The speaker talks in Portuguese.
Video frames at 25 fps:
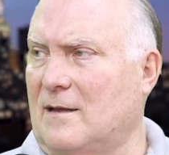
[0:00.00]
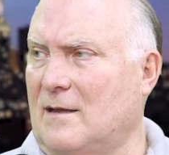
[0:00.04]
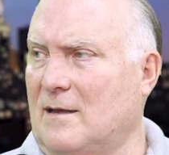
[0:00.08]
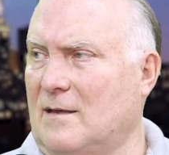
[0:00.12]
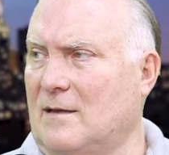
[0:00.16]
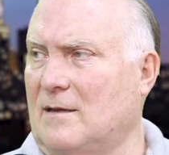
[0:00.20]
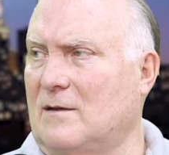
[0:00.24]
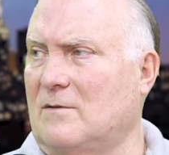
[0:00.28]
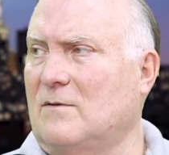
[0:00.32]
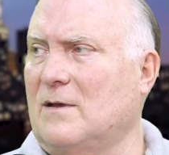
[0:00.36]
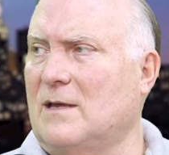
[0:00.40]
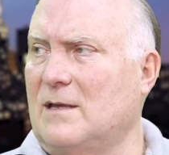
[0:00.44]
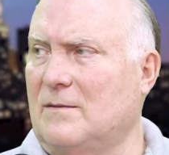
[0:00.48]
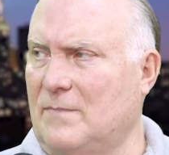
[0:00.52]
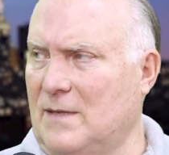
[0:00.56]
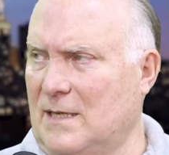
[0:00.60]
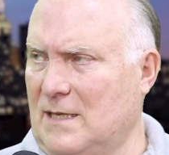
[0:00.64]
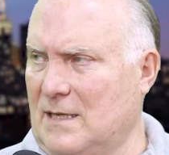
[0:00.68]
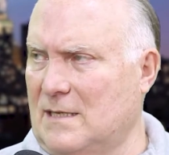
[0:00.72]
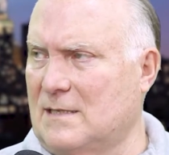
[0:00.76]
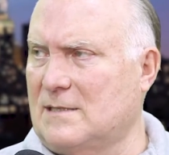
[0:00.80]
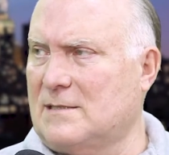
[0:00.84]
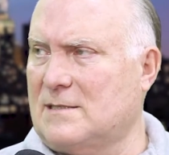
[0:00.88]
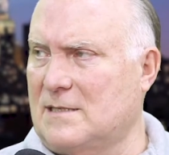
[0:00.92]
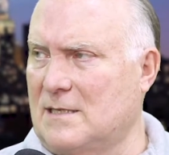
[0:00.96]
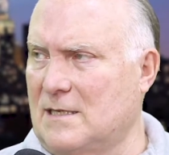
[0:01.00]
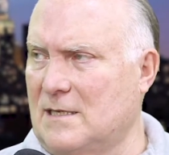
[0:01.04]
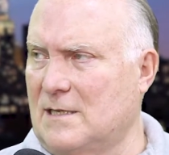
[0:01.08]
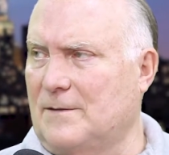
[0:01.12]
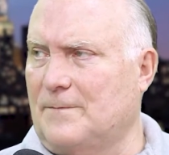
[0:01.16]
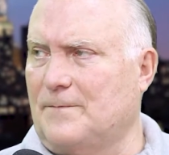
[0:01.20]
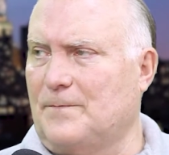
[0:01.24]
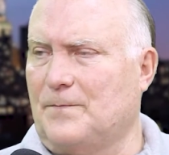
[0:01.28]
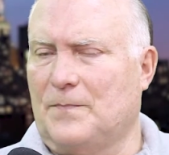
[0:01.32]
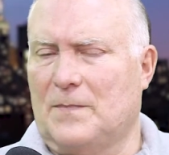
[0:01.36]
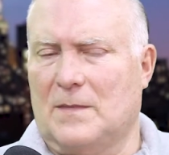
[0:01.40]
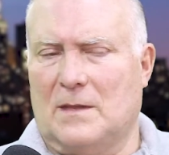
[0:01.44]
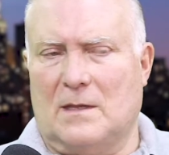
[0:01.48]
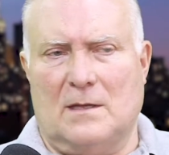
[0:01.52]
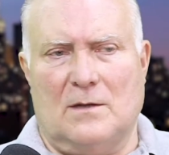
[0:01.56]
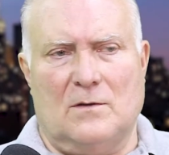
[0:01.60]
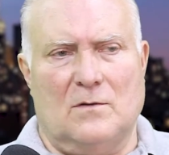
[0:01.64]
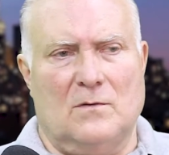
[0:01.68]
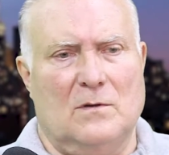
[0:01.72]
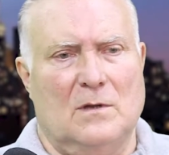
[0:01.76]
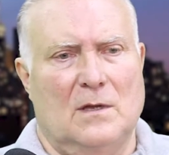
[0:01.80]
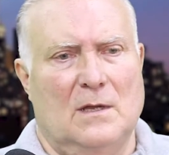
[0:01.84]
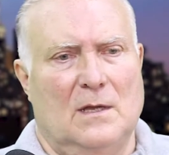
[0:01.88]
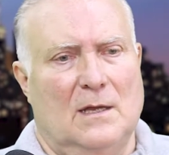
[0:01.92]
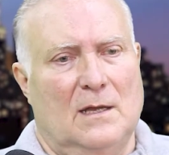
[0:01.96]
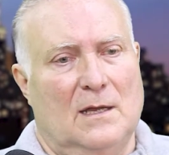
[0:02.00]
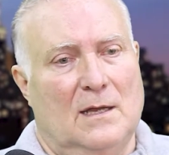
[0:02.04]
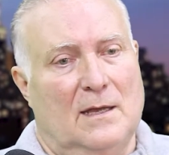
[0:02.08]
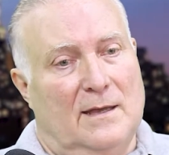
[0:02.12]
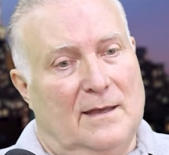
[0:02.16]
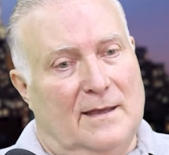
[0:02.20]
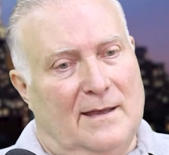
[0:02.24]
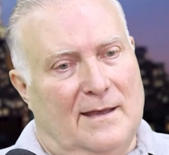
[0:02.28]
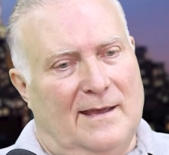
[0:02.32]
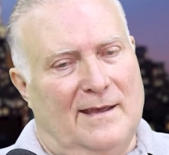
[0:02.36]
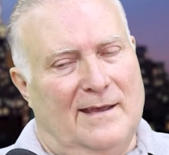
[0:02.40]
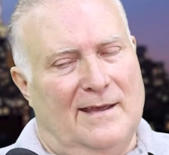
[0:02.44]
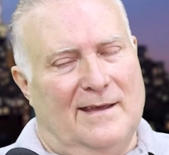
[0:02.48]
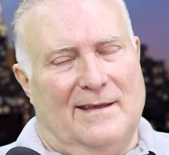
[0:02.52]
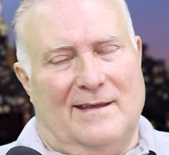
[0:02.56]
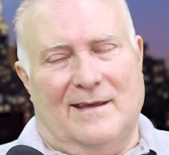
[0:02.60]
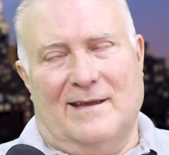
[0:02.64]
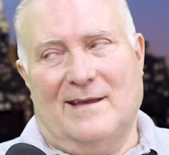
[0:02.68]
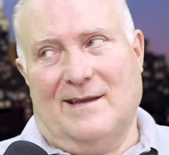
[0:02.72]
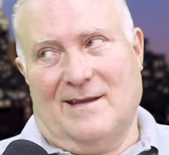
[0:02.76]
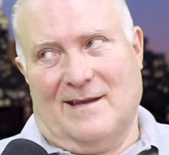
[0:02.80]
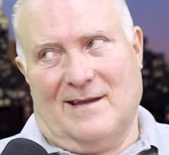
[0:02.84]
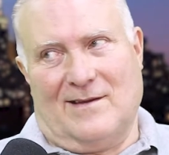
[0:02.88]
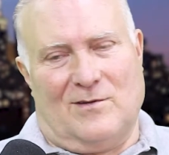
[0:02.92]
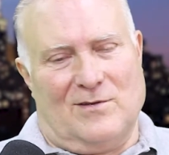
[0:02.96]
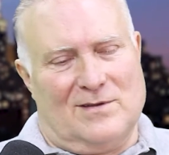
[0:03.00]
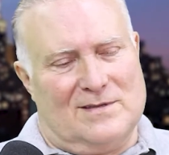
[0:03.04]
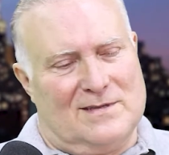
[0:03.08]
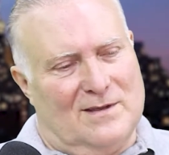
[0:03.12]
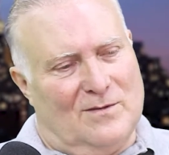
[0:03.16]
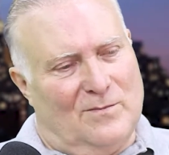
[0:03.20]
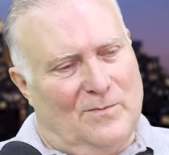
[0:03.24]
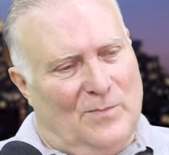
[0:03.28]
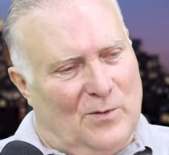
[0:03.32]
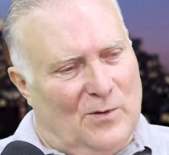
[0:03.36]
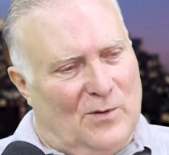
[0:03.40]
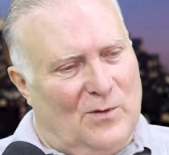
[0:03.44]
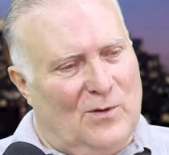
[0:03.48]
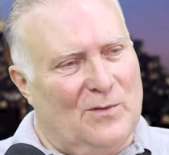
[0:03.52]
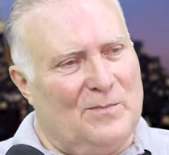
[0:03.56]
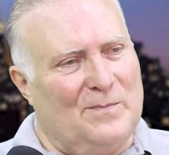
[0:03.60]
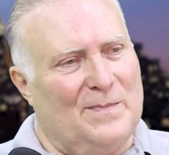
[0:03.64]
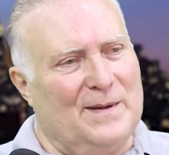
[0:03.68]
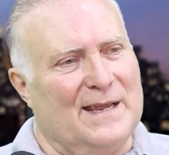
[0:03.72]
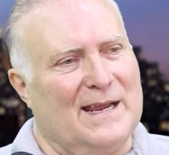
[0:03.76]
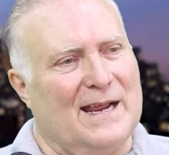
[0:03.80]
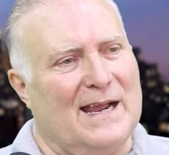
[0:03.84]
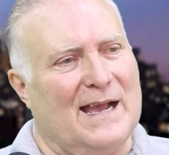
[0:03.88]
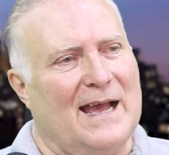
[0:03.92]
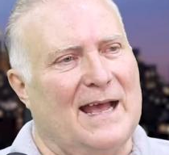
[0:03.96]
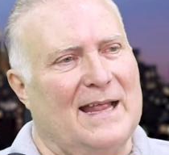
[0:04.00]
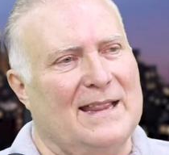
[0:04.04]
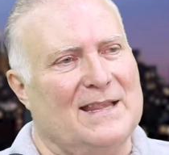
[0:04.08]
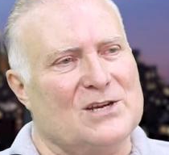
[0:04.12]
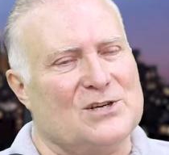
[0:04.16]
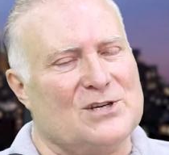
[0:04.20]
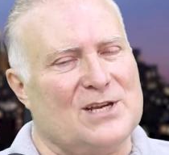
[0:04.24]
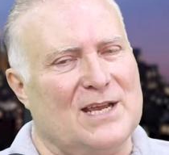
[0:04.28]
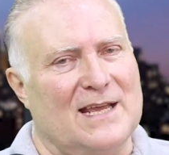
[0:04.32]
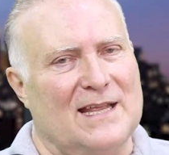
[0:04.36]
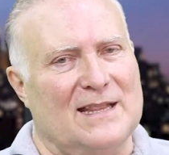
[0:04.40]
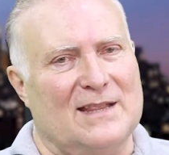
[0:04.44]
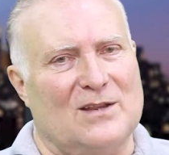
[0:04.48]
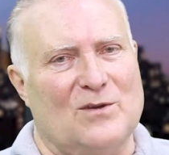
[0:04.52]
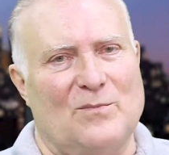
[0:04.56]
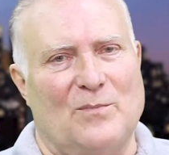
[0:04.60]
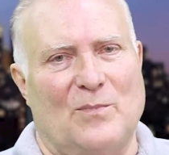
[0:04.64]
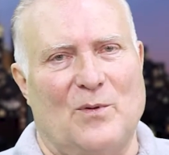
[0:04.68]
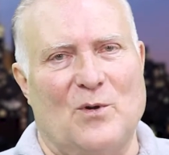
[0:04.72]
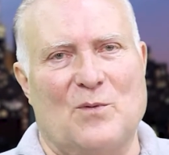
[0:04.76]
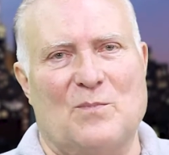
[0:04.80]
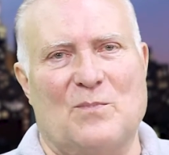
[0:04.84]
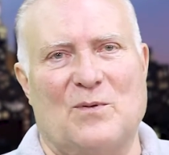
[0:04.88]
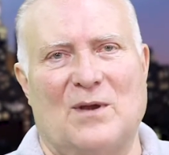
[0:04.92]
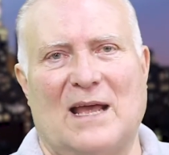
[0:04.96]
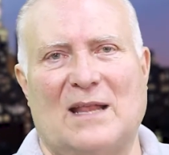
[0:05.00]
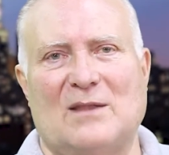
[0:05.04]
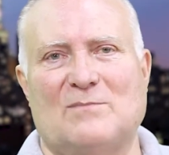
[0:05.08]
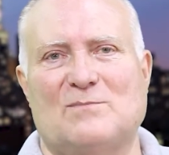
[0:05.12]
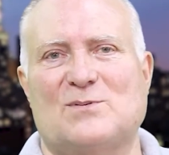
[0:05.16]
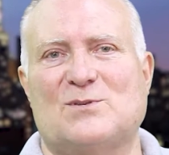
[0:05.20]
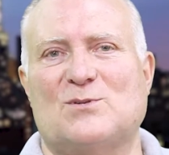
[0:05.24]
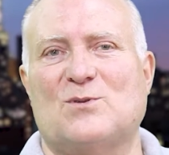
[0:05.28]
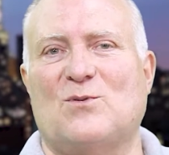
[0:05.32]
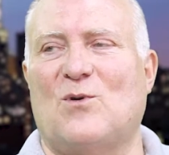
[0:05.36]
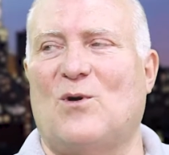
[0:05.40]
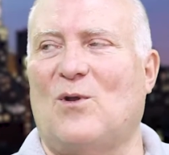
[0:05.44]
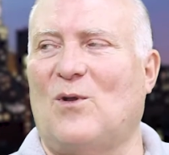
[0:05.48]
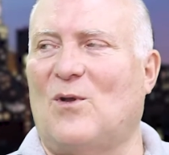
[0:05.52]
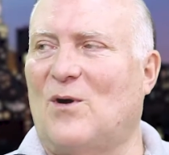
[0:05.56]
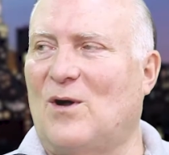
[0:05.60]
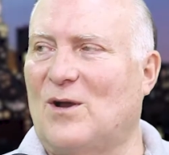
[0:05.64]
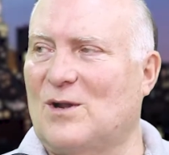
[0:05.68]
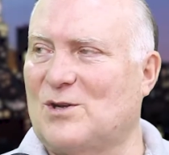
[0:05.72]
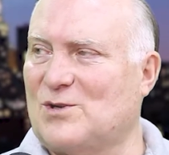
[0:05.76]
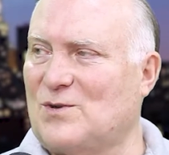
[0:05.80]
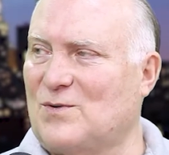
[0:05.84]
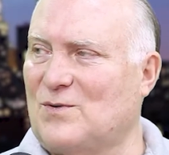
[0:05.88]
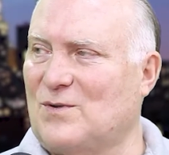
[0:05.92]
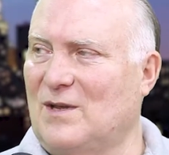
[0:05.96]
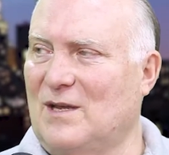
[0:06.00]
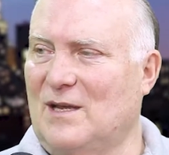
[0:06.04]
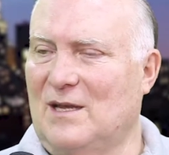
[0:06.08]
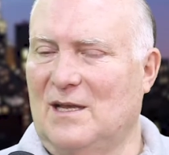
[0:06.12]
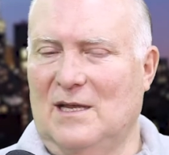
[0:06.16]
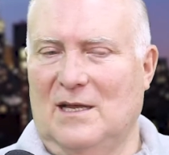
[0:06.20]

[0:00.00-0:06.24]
né? E não é bem assim. Então, é, a coisa é um pouco complicada, já entra um pouco para o lado psicológico.